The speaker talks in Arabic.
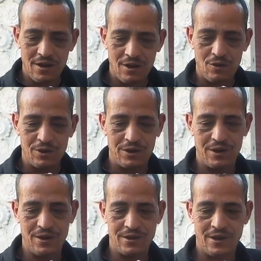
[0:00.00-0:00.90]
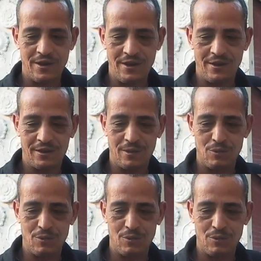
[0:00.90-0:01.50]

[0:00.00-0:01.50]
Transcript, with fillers: راجل كنت صنايعي نجار